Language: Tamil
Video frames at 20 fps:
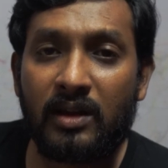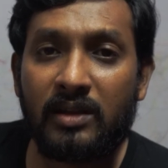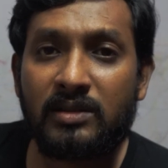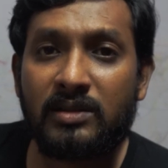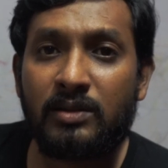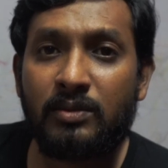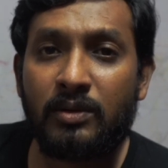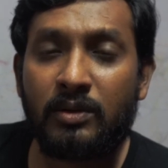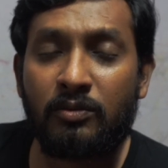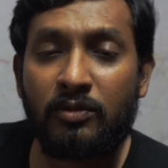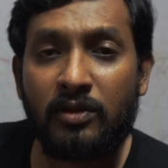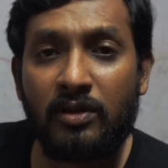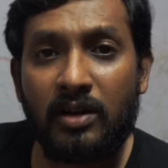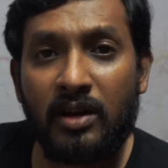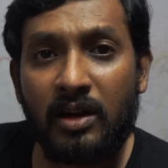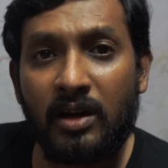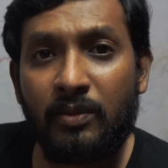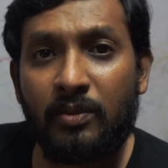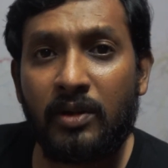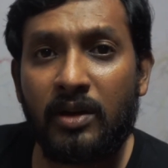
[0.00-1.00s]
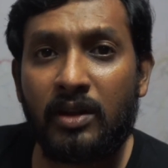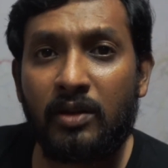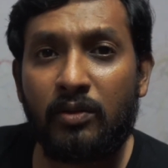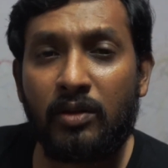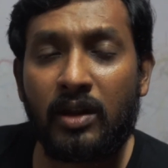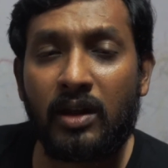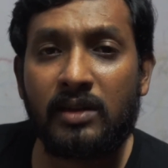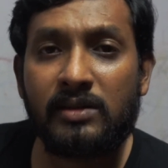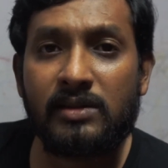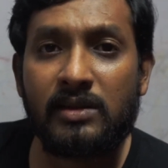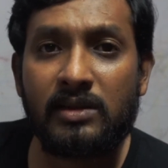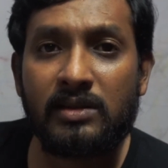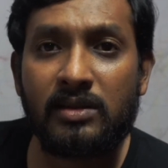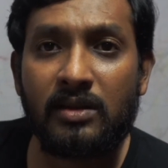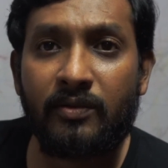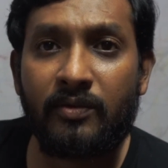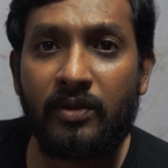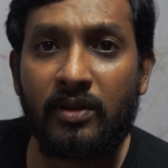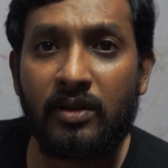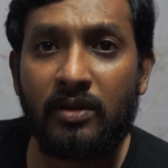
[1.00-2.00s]
கேன்சல் பண்ணும்போது கண்டிப்பாக ஏதாவது ஒரு
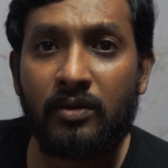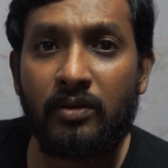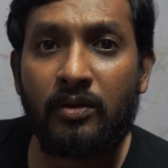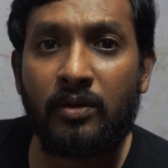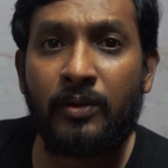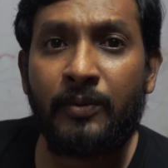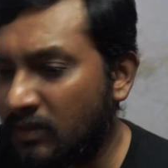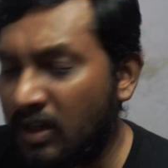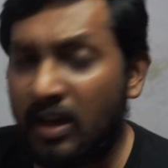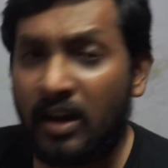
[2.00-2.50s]
கேன்சலேஷன் ஃபீ இருக்கும்